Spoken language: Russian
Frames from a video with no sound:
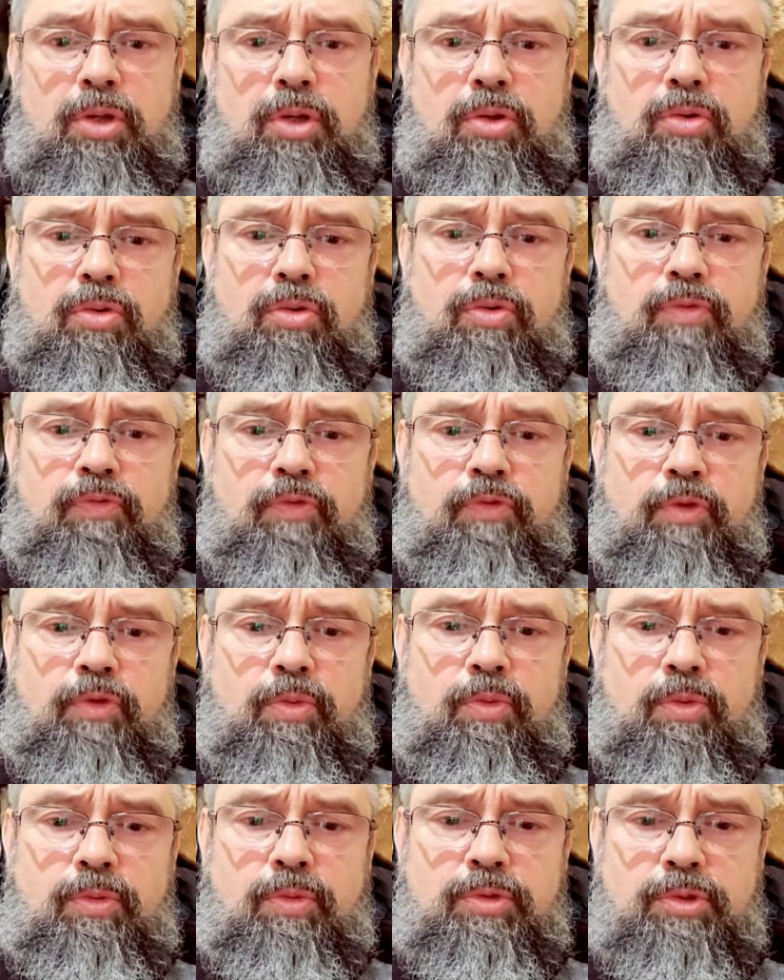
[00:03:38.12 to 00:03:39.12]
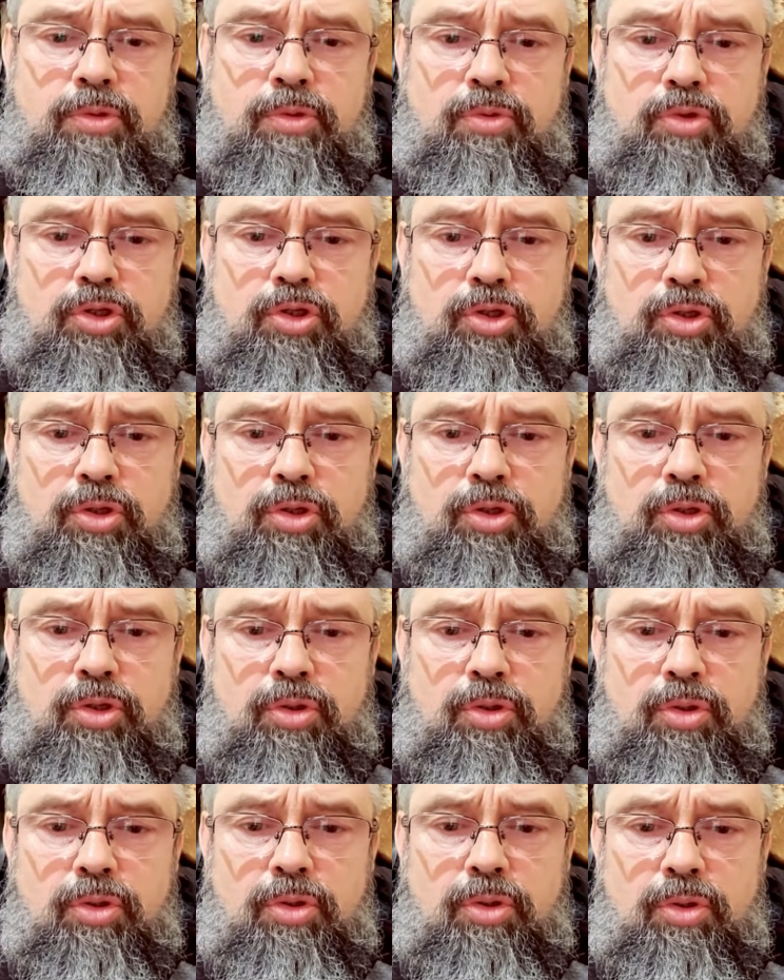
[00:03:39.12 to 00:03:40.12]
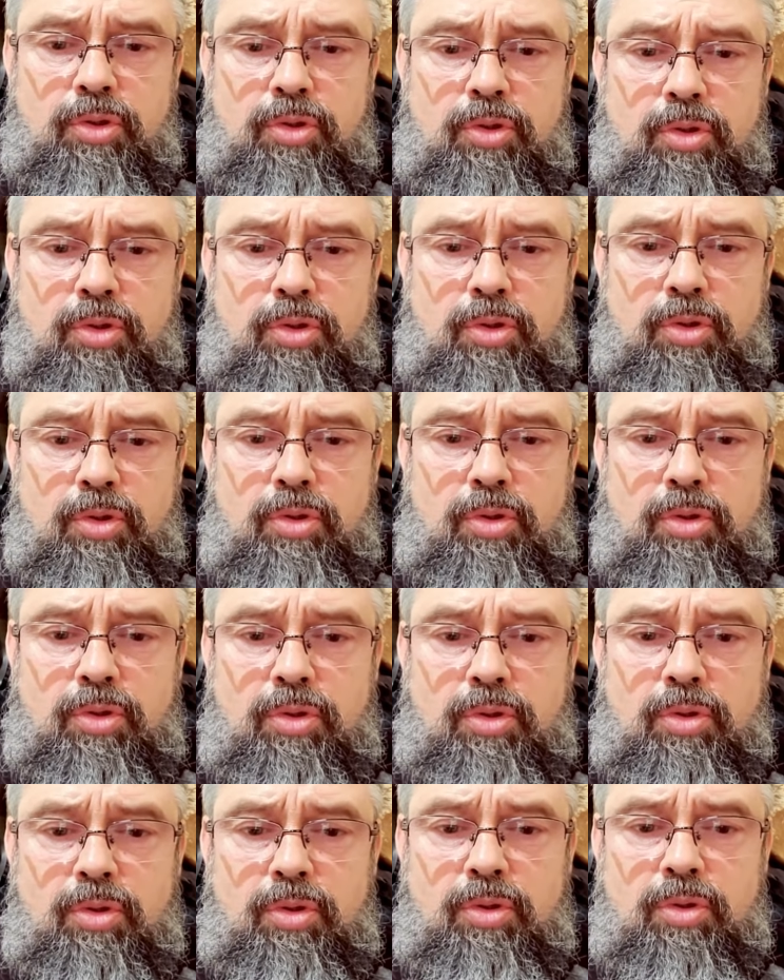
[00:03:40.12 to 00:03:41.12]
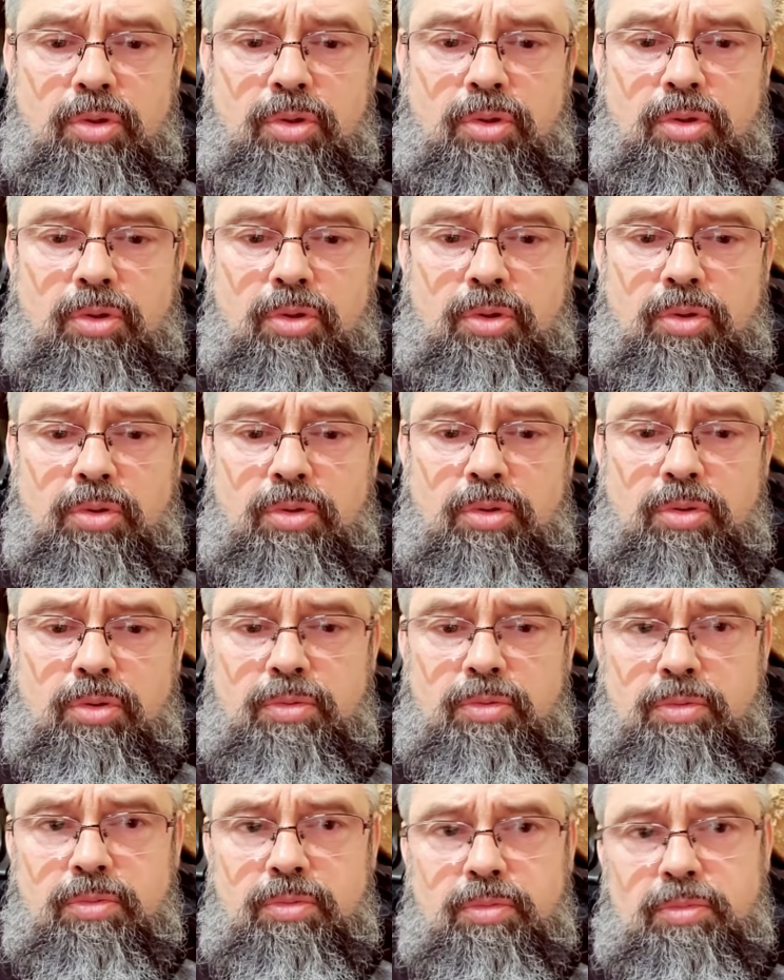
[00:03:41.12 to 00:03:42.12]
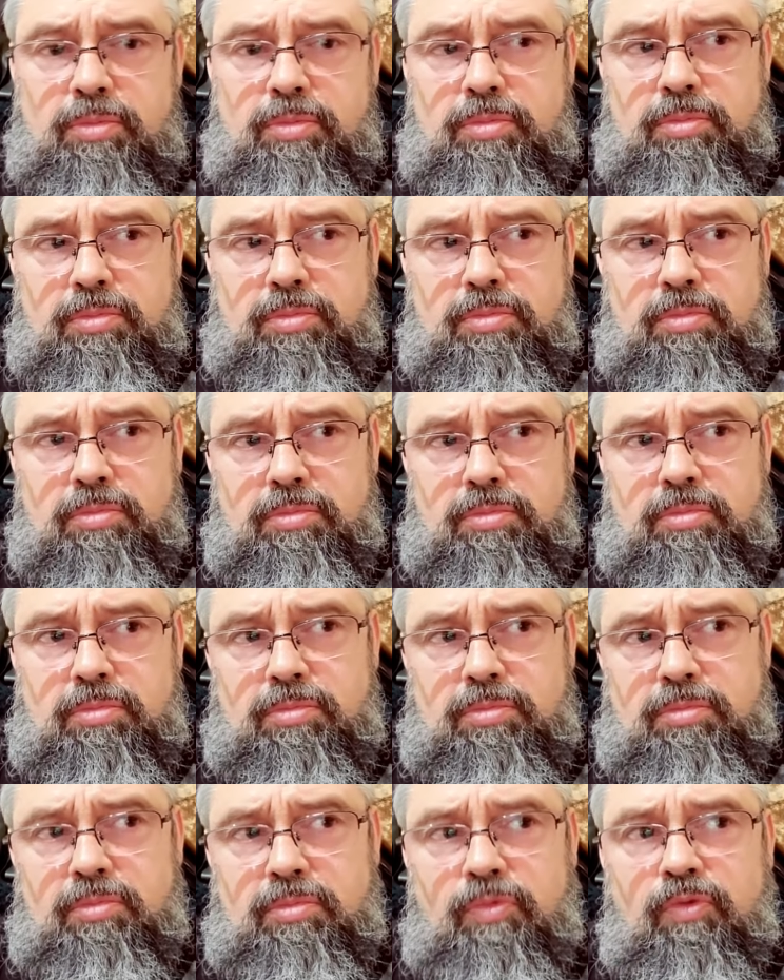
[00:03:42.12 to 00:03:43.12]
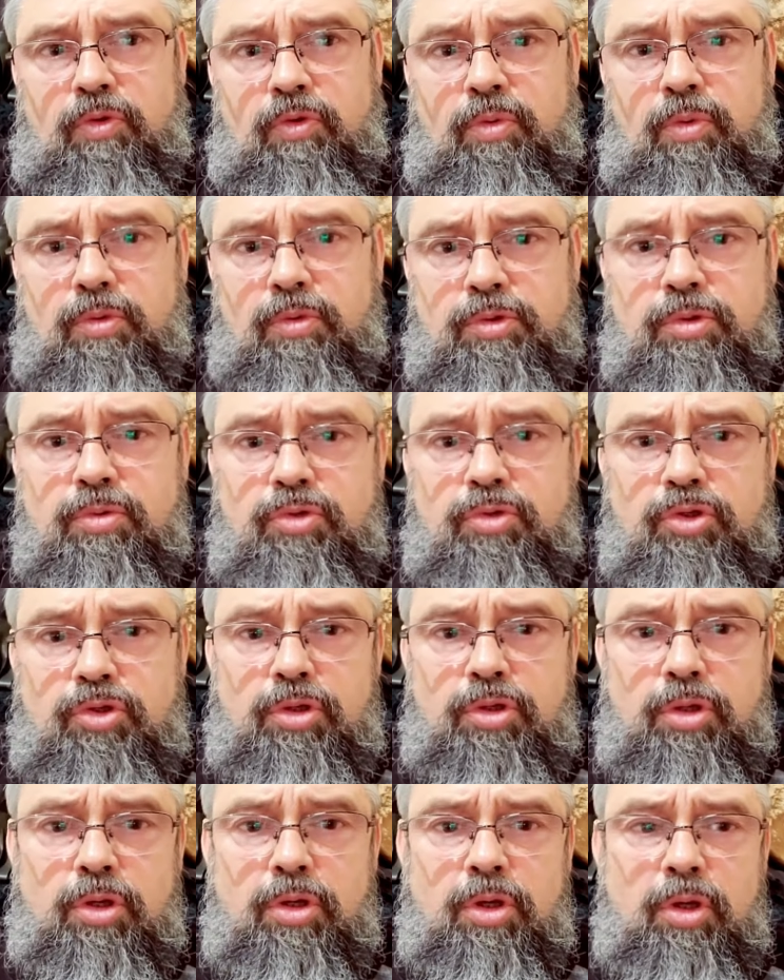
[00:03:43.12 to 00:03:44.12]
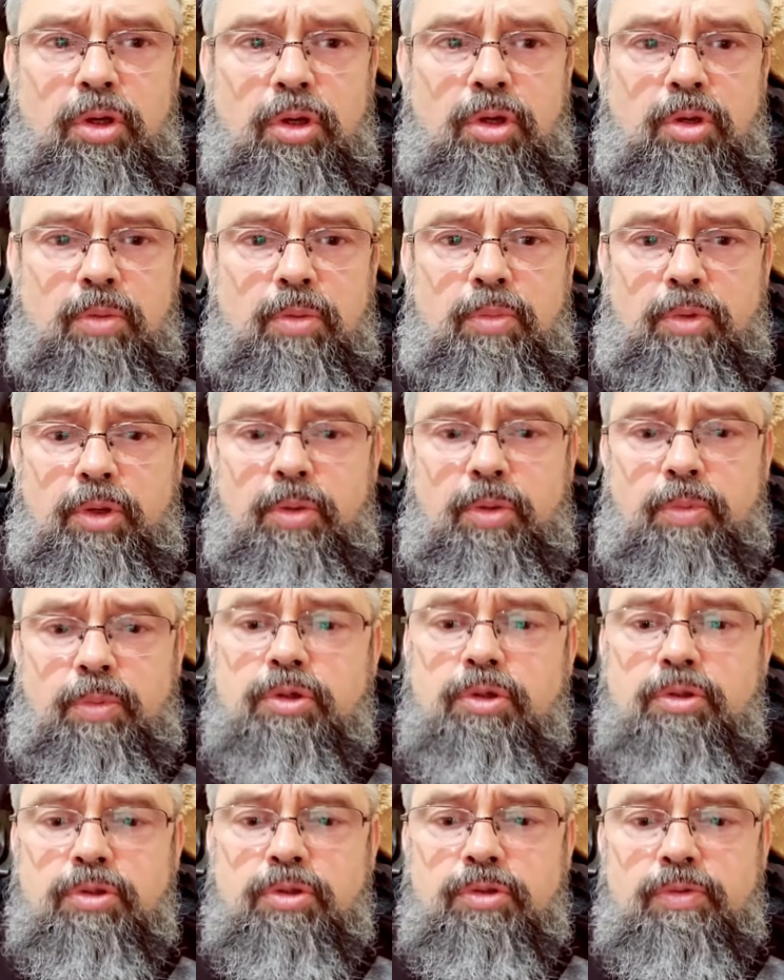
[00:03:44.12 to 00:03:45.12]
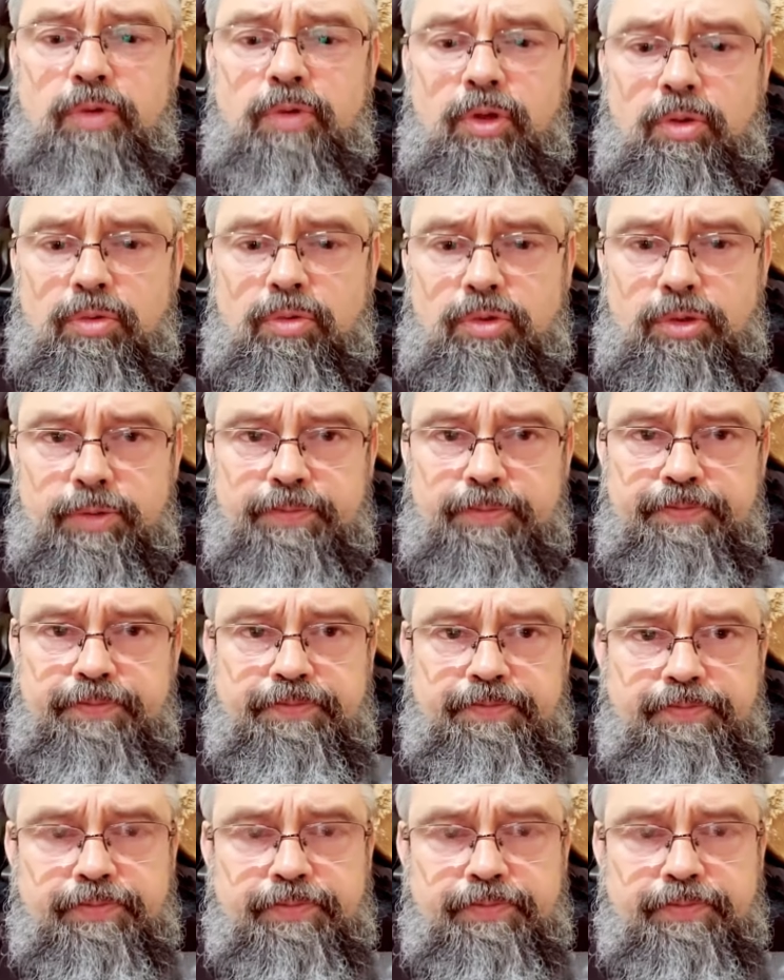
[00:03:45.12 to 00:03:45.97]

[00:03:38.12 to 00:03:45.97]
но в любом случае, а, в любом случае, мне пришлось вернуться.